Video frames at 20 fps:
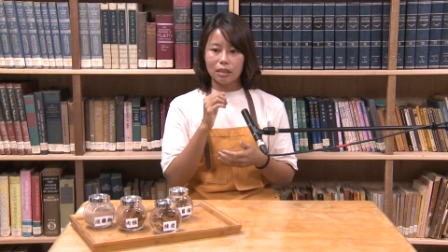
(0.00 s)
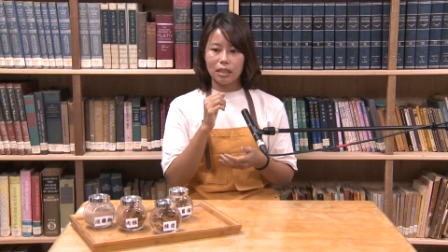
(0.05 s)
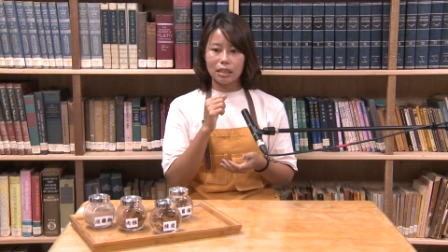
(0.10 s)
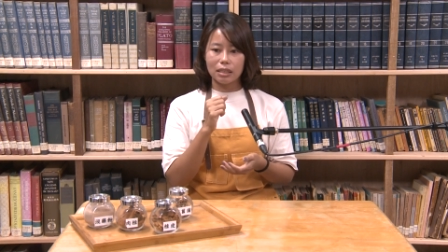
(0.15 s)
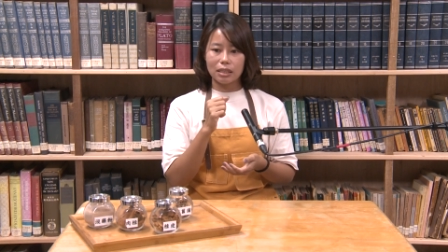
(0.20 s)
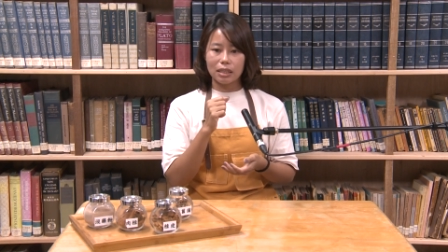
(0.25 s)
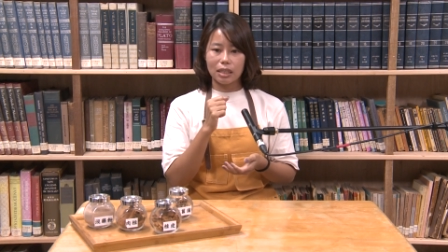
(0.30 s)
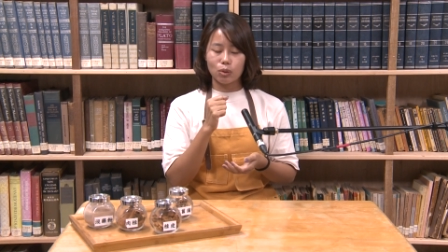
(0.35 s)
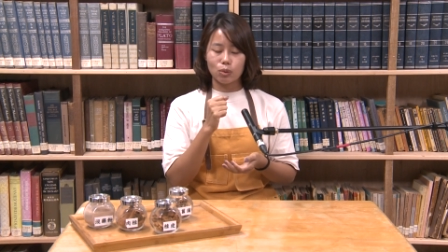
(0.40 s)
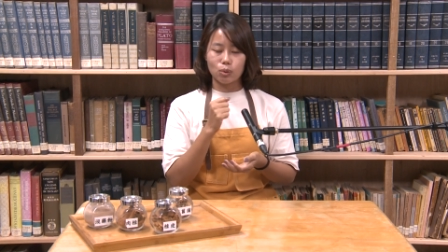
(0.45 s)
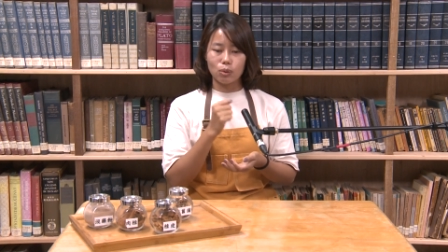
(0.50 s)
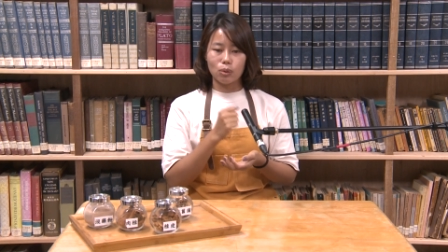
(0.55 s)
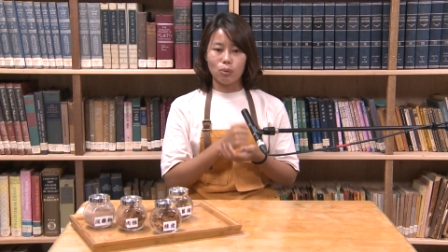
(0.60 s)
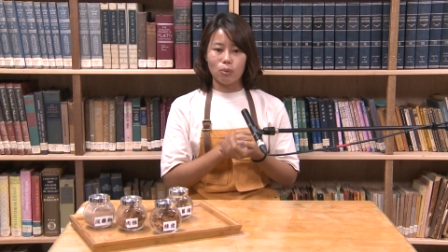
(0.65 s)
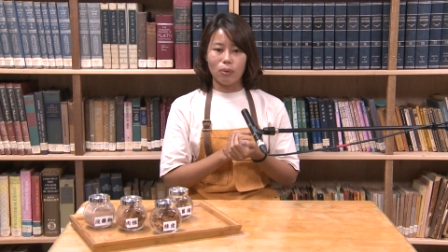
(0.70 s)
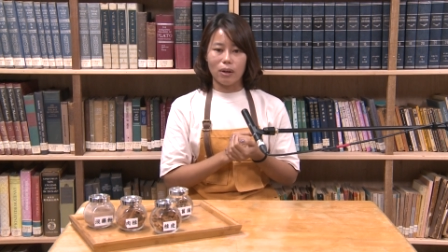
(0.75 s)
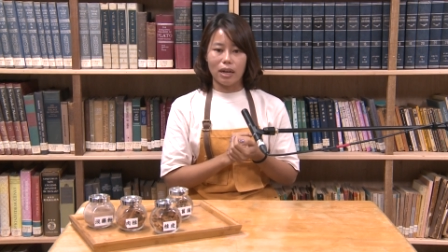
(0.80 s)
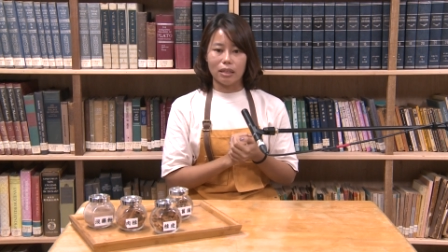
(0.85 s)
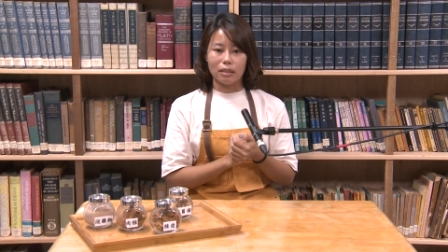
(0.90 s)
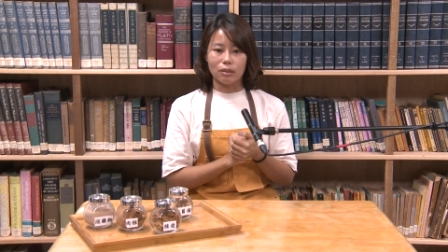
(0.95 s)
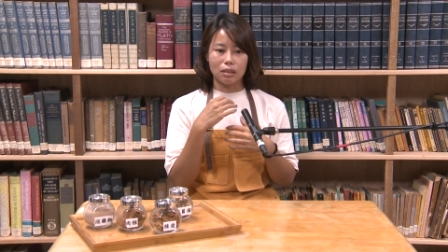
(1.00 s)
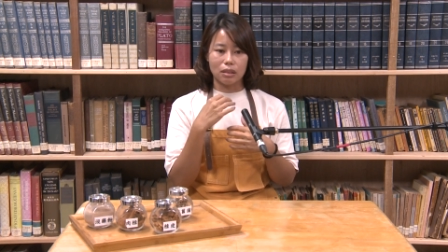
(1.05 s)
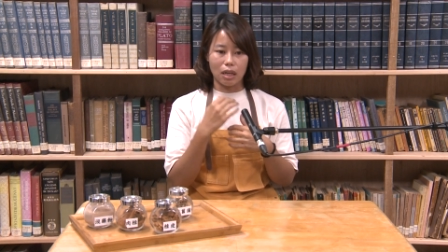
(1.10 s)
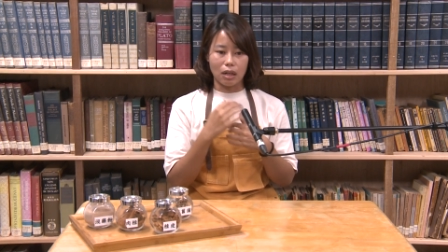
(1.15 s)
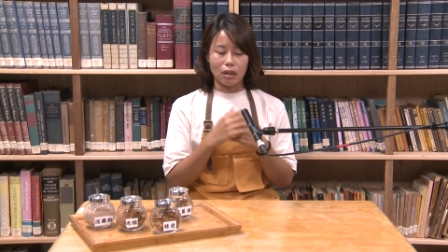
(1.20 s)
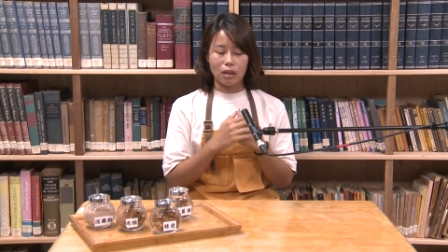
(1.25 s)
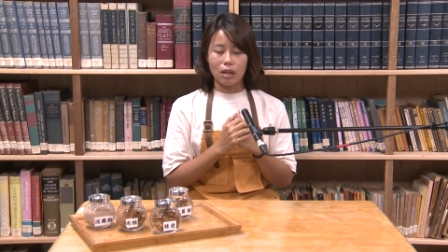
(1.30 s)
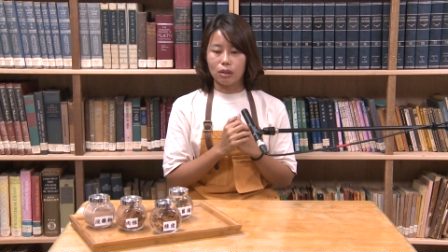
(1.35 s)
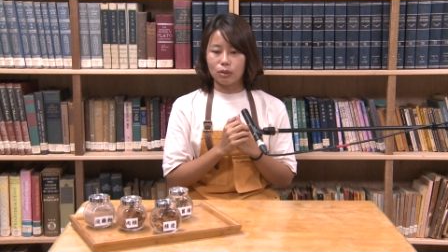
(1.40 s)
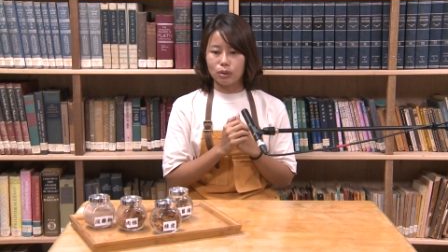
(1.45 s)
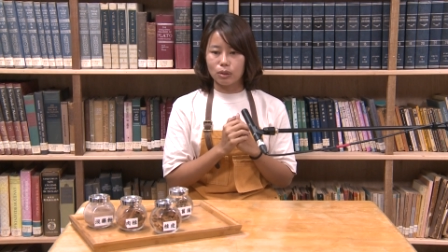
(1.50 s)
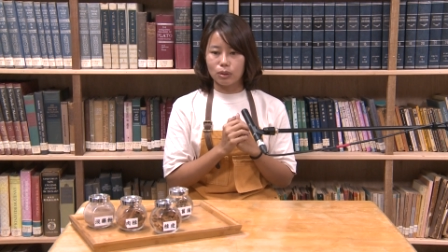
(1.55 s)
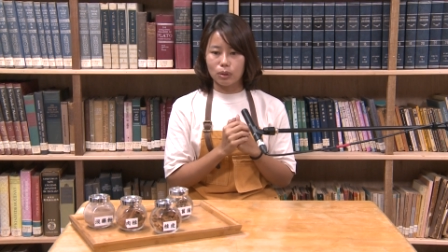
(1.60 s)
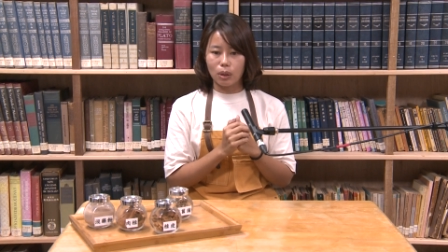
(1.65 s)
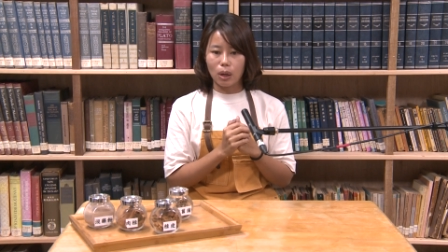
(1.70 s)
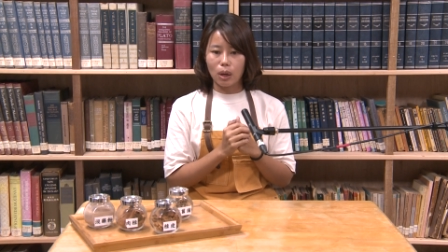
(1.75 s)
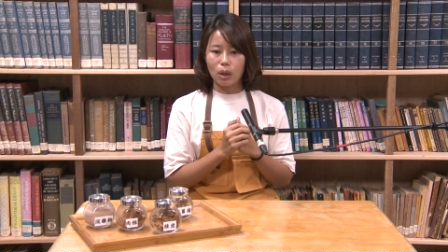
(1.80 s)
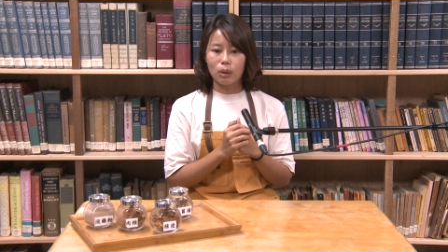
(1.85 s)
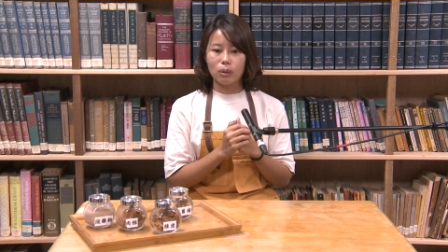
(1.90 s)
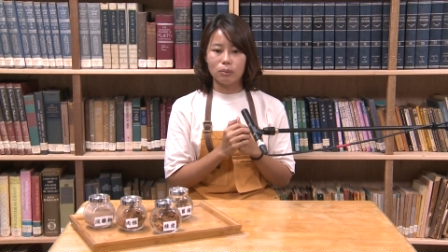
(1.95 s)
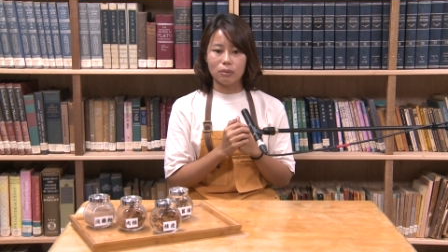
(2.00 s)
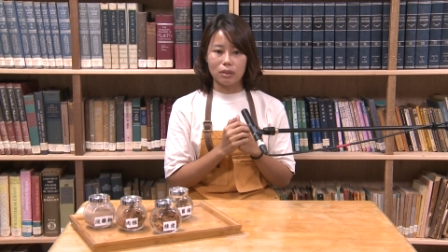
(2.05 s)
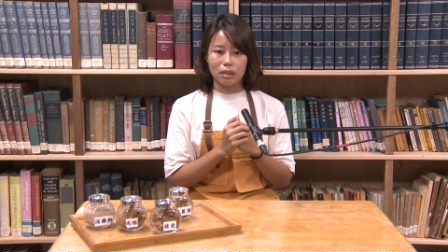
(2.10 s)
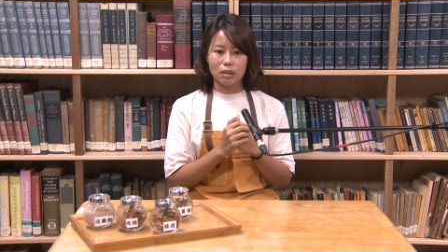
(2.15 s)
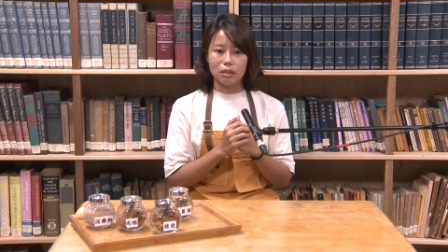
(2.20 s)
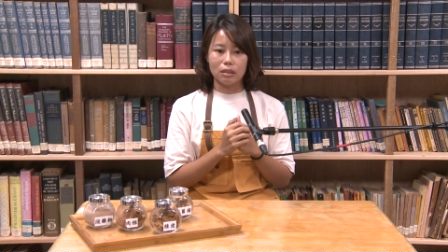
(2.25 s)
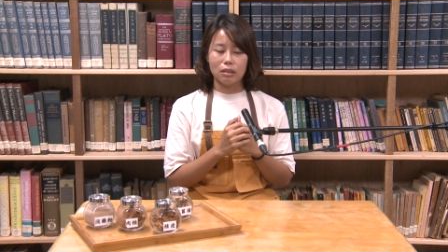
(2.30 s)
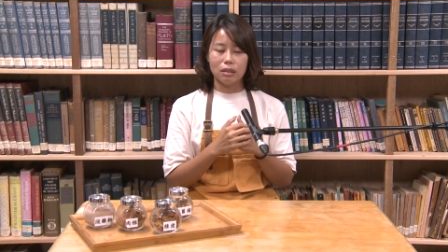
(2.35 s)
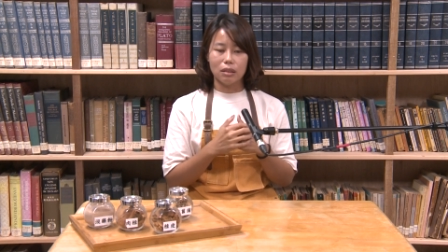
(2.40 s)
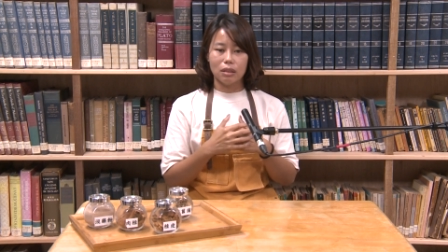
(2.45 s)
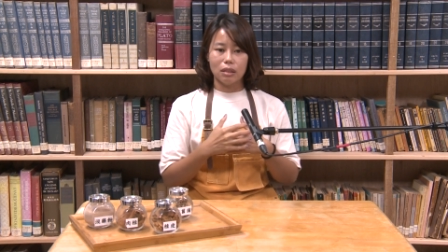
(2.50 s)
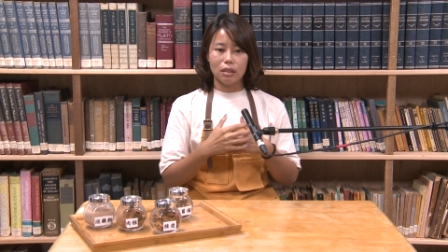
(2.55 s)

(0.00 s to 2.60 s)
那在做完祷告之后呢？